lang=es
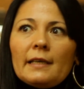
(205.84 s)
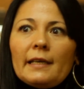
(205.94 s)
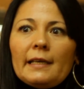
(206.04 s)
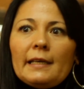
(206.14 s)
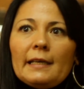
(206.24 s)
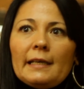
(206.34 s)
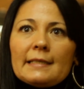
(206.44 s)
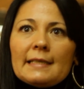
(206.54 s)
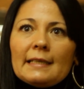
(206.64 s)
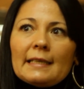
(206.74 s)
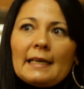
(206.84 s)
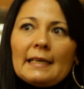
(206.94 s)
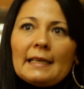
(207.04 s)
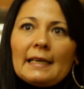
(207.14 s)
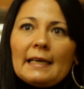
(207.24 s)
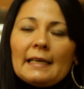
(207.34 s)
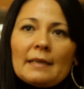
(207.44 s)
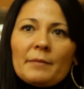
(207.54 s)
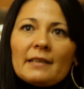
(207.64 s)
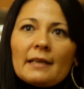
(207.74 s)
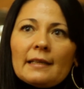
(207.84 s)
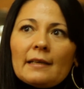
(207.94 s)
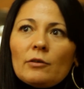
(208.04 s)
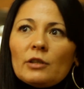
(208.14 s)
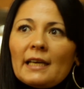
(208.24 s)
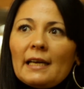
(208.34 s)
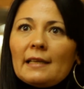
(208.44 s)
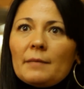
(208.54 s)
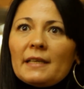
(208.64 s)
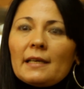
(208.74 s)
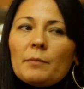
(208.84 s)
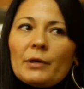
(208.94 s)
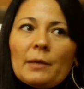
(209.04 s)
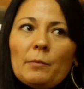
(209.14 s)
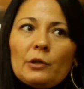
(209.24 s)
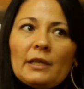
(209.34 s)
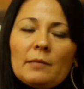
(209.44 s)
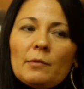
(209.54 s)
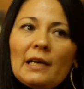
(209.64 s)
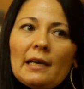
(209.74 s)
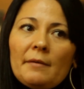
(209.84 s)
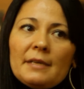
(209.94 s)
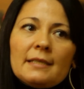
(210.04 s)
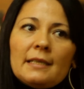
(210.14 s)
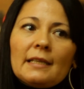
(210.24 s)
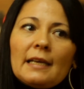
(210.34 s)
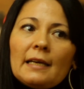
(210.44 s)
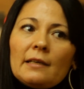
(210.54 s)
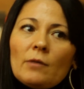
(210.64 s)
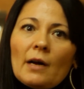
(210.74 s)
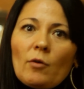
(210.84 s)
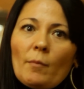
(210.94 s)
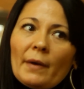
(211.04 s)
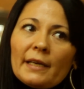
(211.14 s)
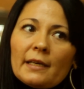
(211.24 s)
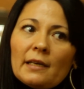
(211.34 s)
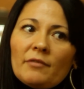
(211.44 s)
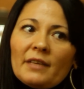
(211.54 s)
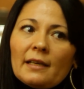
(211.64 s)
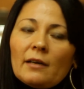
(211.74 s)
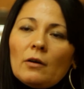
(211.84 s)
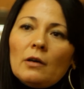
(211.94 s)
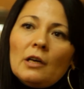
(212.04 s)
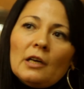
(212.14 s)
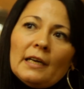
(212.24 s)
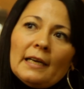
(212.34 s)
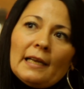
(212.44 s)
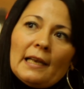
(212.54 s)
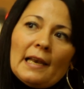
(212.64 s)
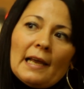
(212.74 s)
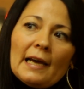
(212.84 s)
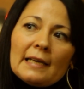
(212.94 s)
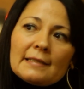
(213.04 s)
eh, se trata, también trata otras temáticas, por ejemplo, tenemos la visita, nos acompañan en el festejo las